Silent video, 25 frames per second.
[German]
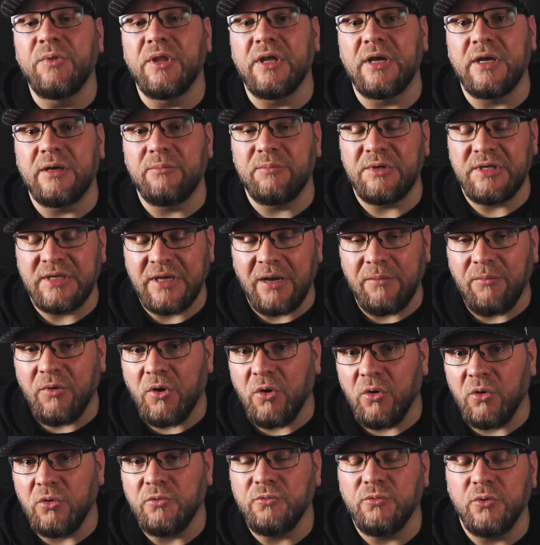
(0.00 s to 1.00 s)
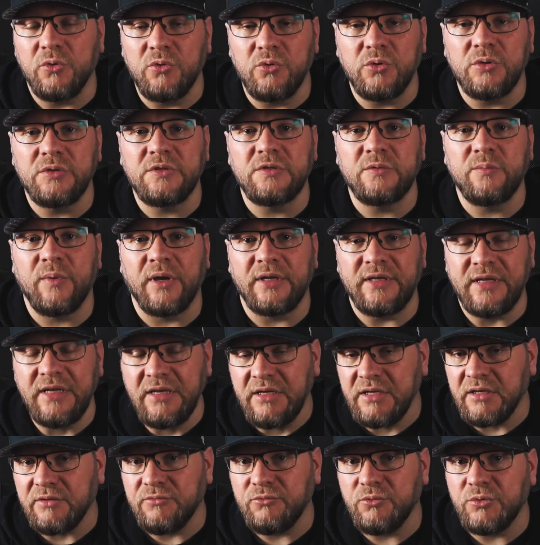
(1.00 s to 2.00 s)
Ähm, ich habe auch vor kurzem ein
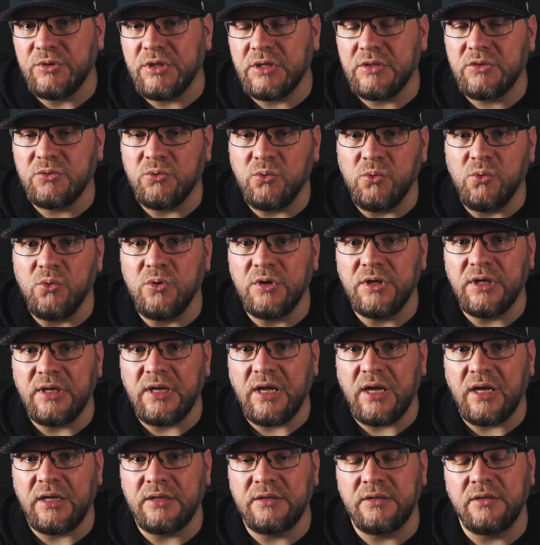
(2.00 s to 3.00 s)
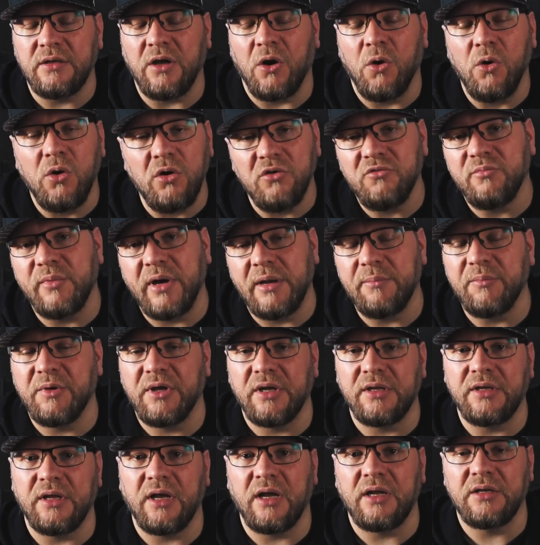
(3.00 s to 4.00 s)
Interview dazu hochgeladen, auch auf meinem
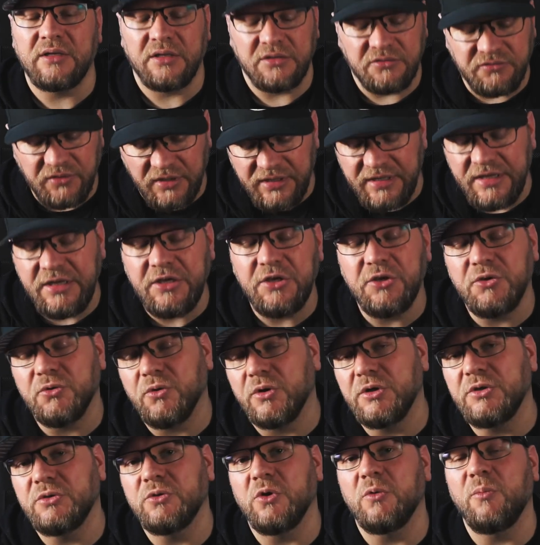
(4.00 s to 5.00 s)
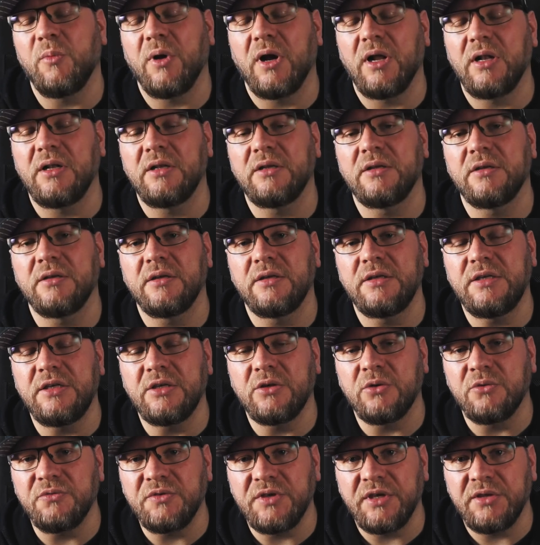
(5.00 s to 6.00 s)
Kanal, das verlinke ich euch nochmal äh,
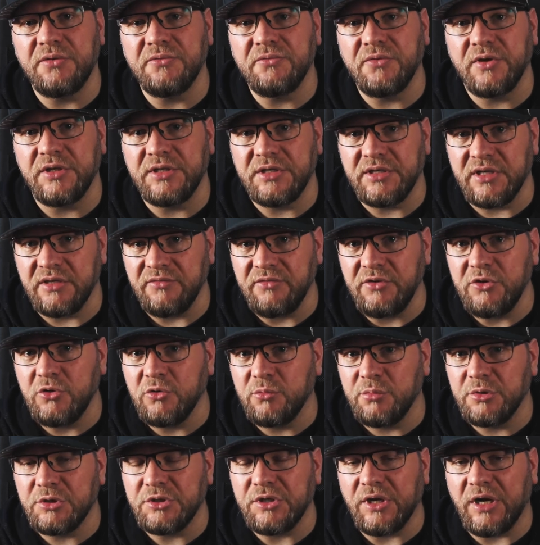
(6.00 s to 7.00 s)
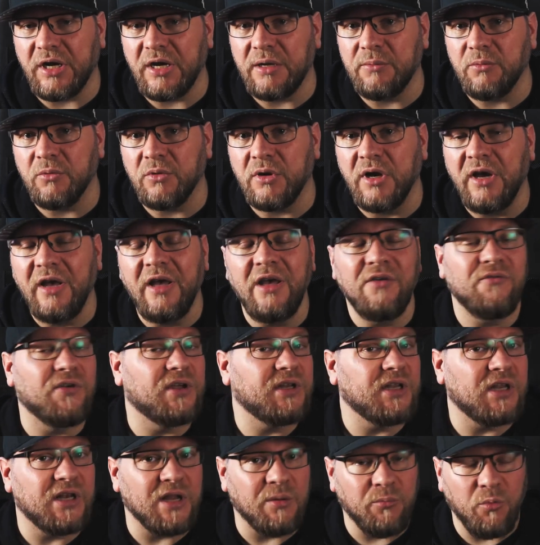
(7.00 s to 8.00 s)
hier auf jeden Fall in der Videobeschreibung.
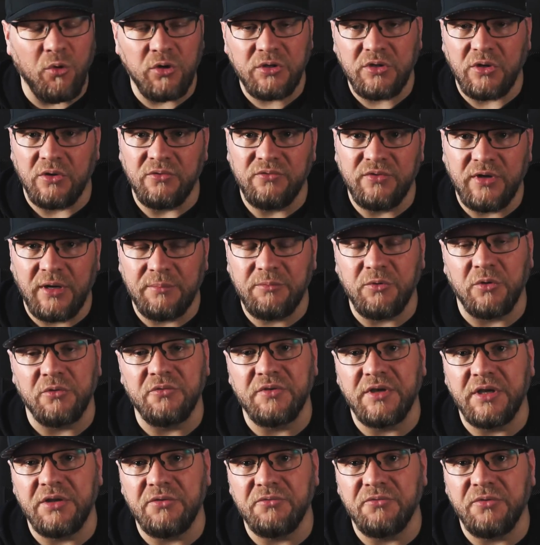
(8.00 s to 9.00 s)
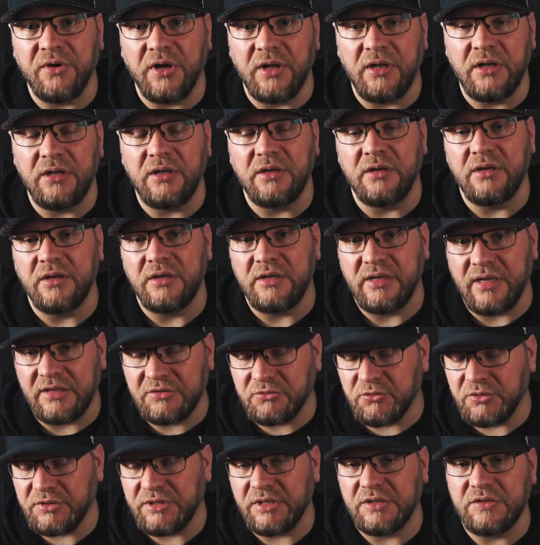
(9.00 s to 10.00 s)
Wenn ihr da Bock drauf habt, auf jeden Fall äh,
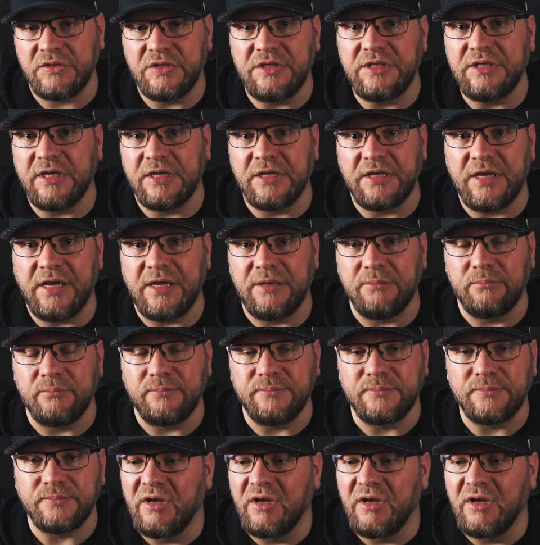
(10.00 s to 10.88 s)
lasst euch das nicht entgehen.